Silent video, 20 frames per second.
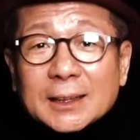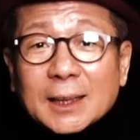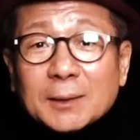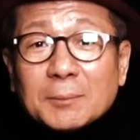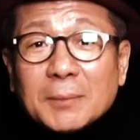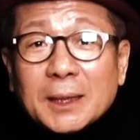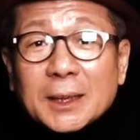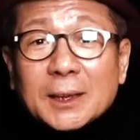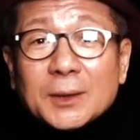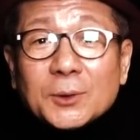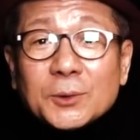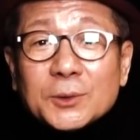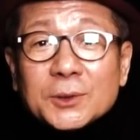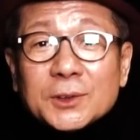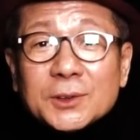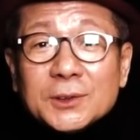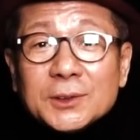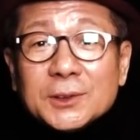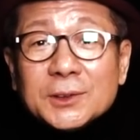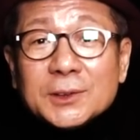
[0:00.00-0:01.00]
장만해
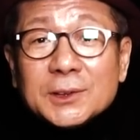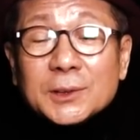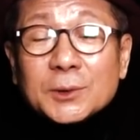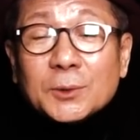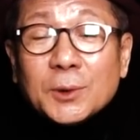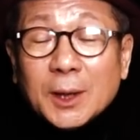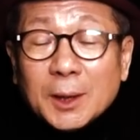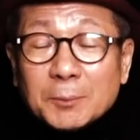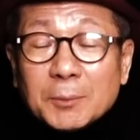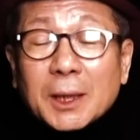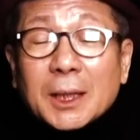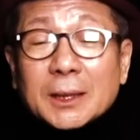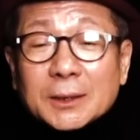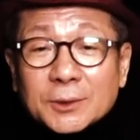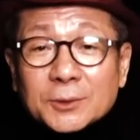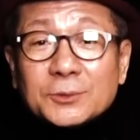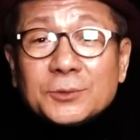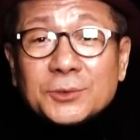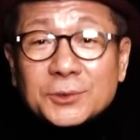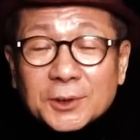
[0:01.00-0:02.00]
놓으셨는지 그거 한번
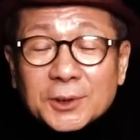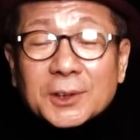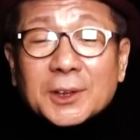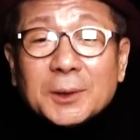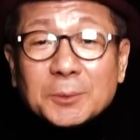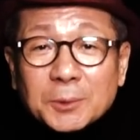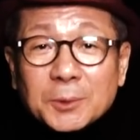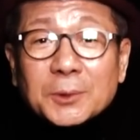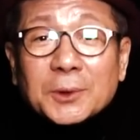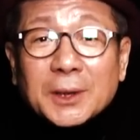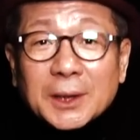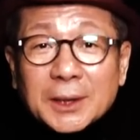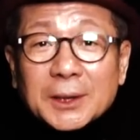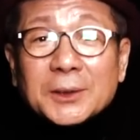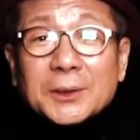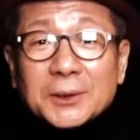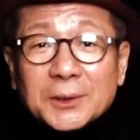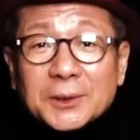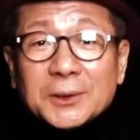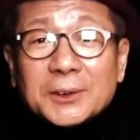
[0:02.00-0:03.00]
가서 구경해
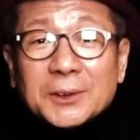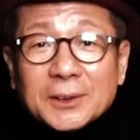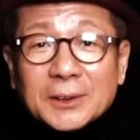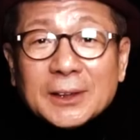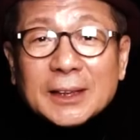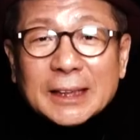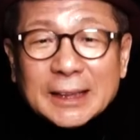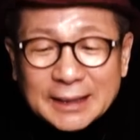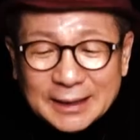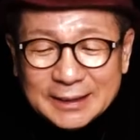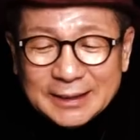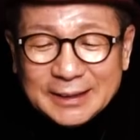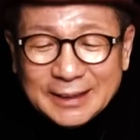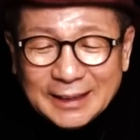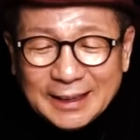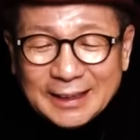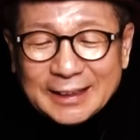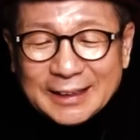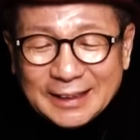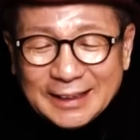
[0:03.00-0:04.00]
볼게요. 아,
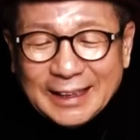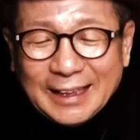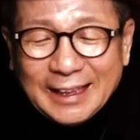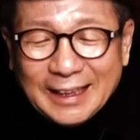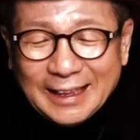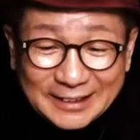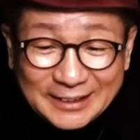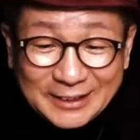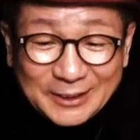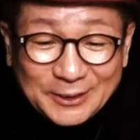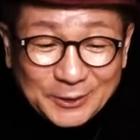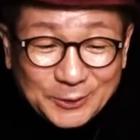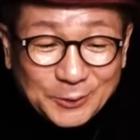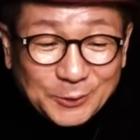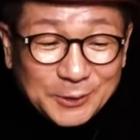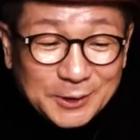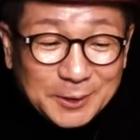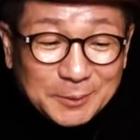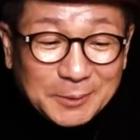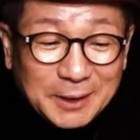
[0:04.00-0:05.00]
이 얘기네. 그리고
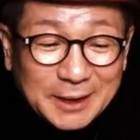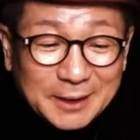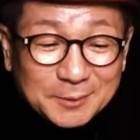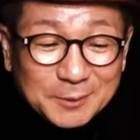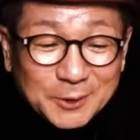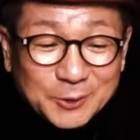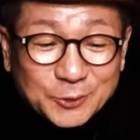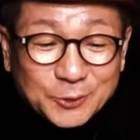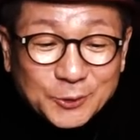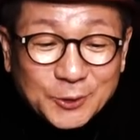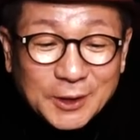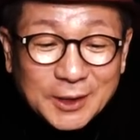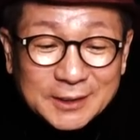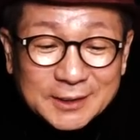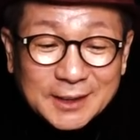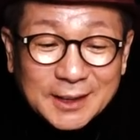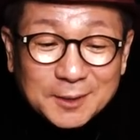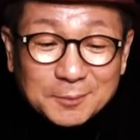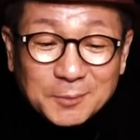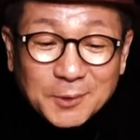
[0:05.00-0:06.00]
돈이 많으면 죽어야 할
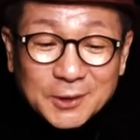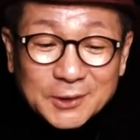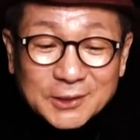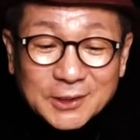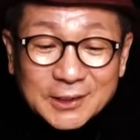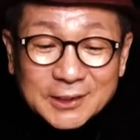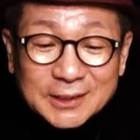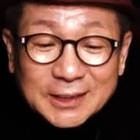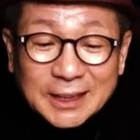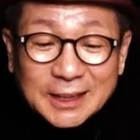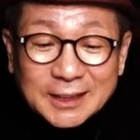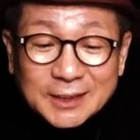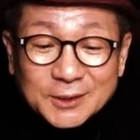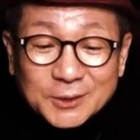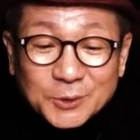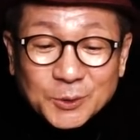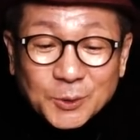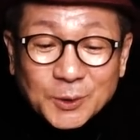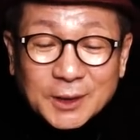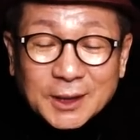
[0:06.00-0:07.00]
사람 멀쩡히
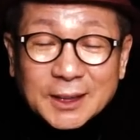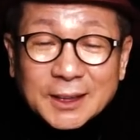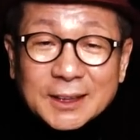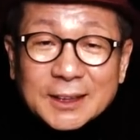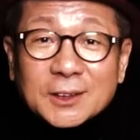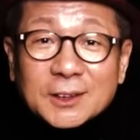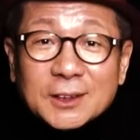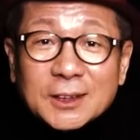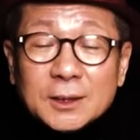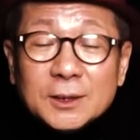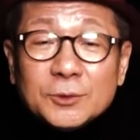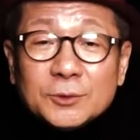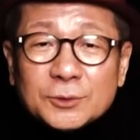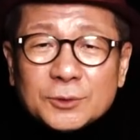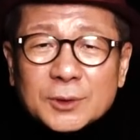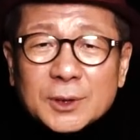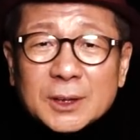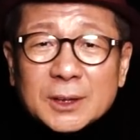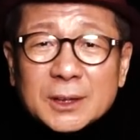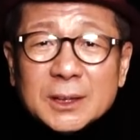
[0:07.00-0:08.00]
살아서 돌아다니고. 이
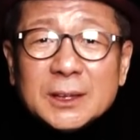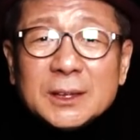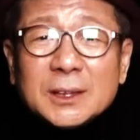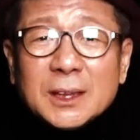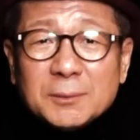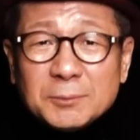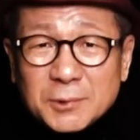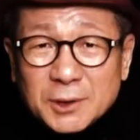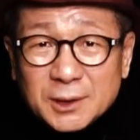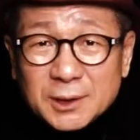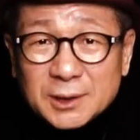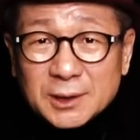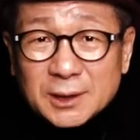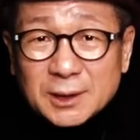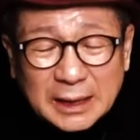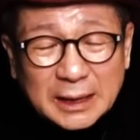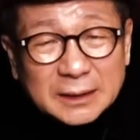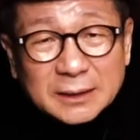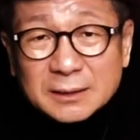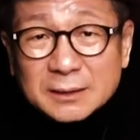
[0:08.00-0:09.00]
누구예요?
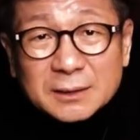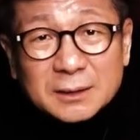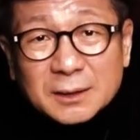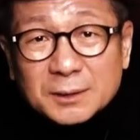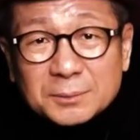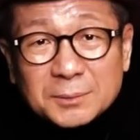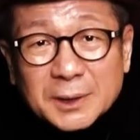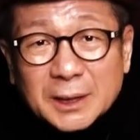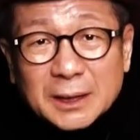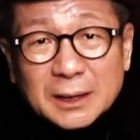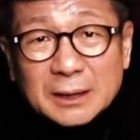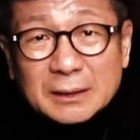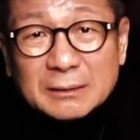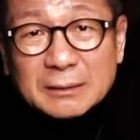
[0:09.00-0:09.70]
이재명이잖아. 가정스럽잖아요.